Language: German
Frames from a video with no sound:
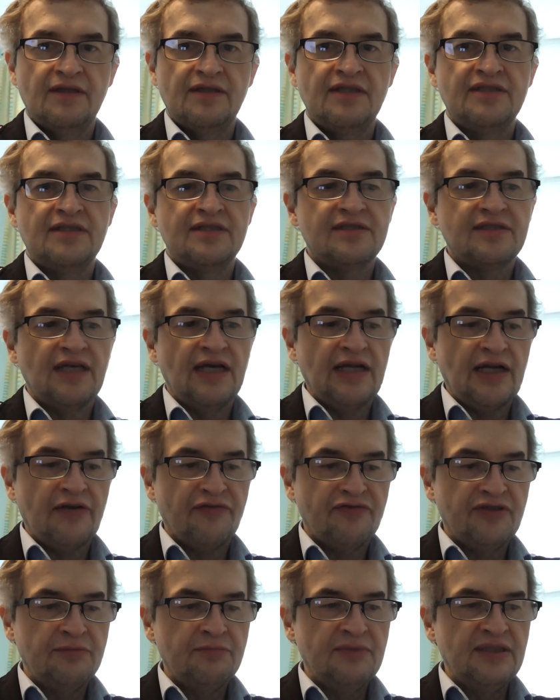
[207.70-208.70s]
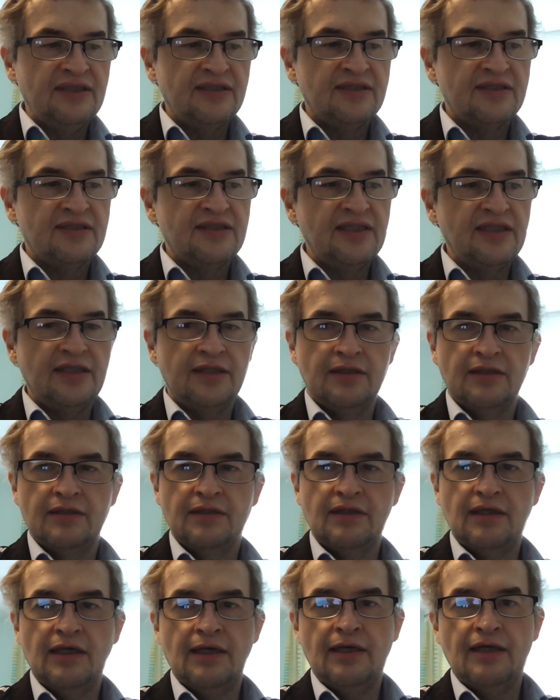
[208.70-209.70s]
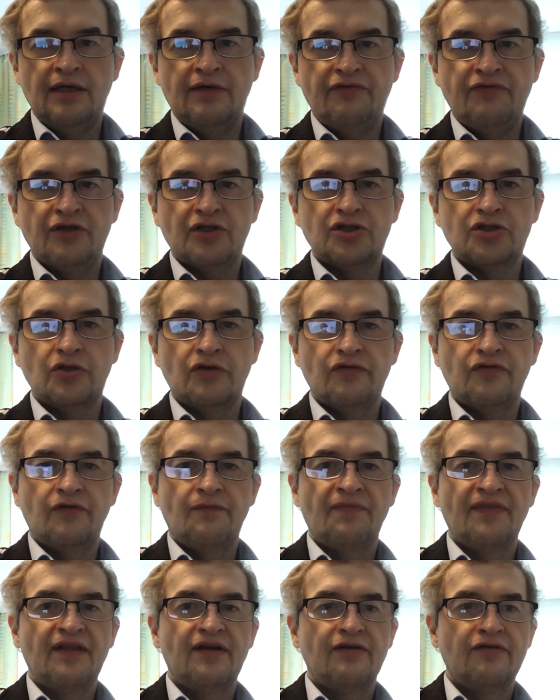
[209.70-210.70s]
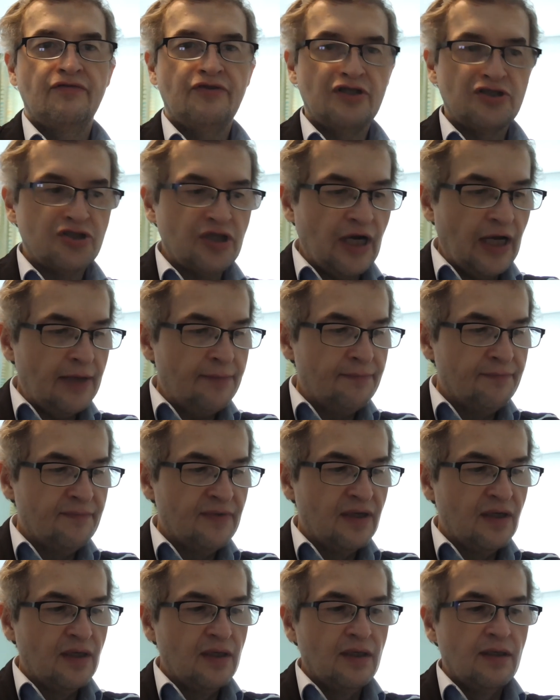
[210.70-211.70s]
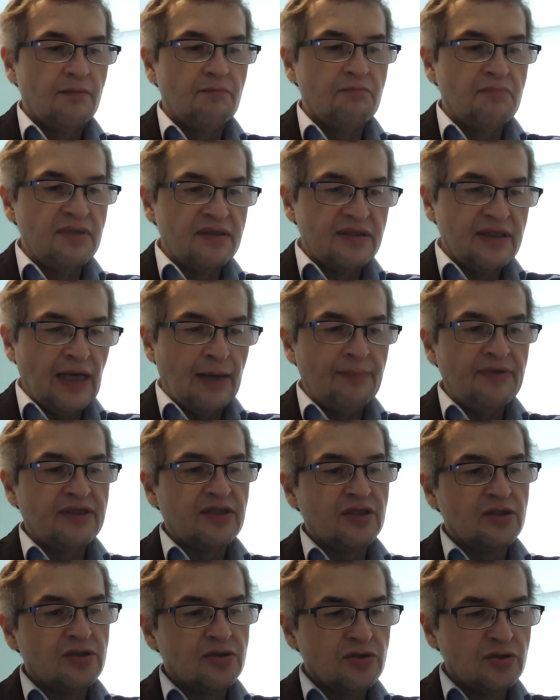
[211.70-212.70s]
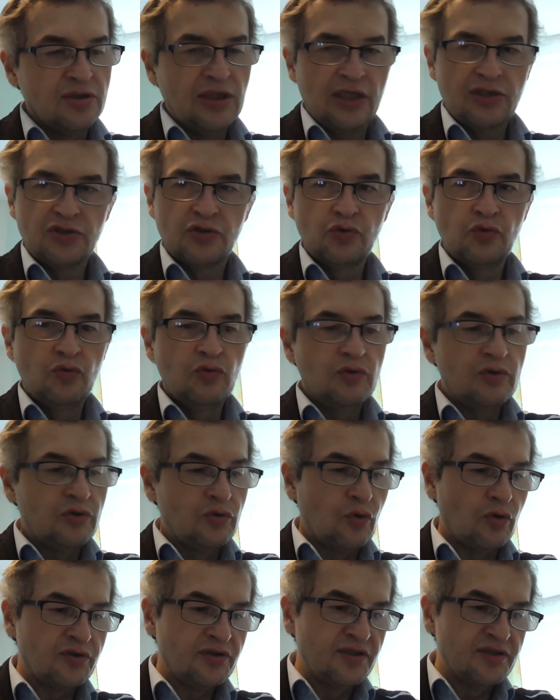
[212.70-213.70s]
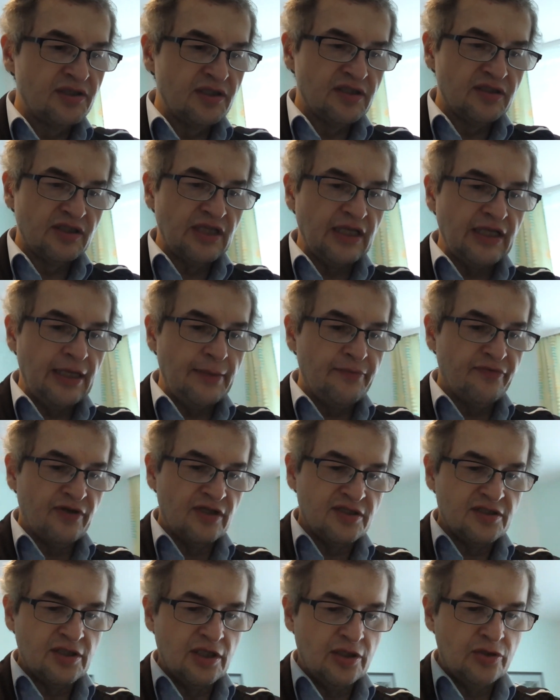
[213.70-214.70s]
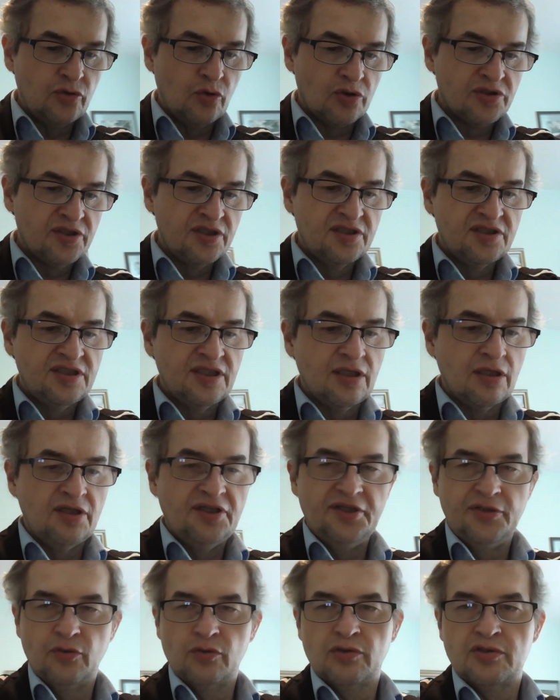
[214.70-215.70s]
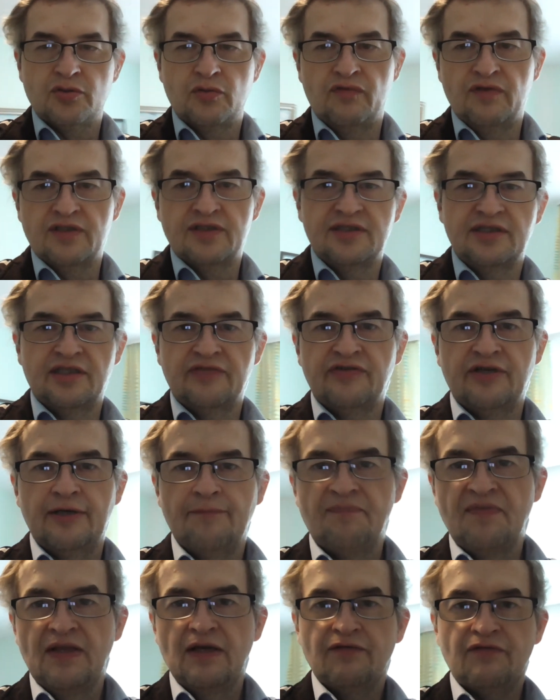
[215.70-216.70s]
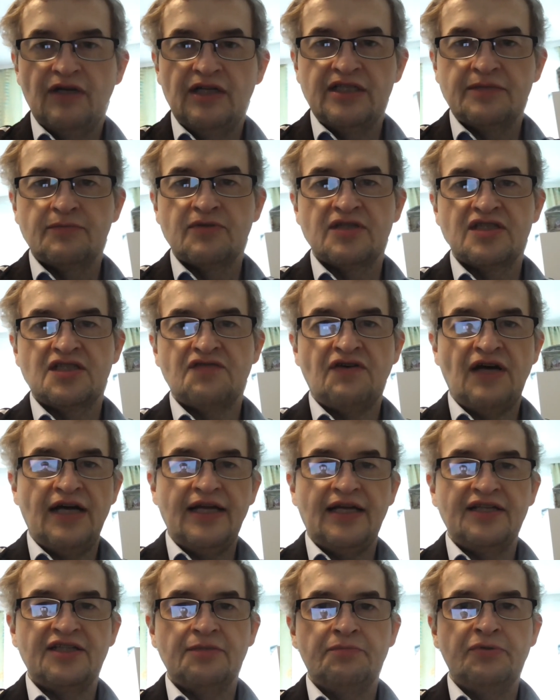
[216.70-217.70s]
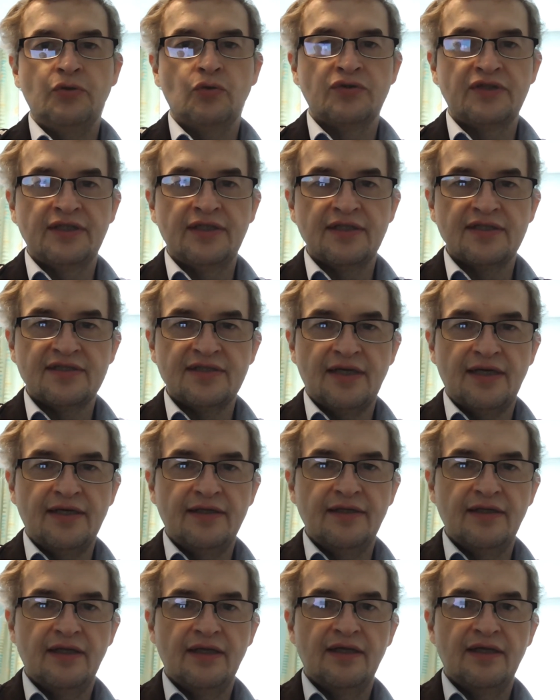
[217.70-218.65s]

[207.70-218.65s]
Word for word: dieses Rafimizin-Wirkstoff äh, verschreiben, mit damit dazu noch dieses gegebenenfalls äh, Doxycyclin oder sowas, nicht wahr? Weil es müssen zwei Antibiotika sein.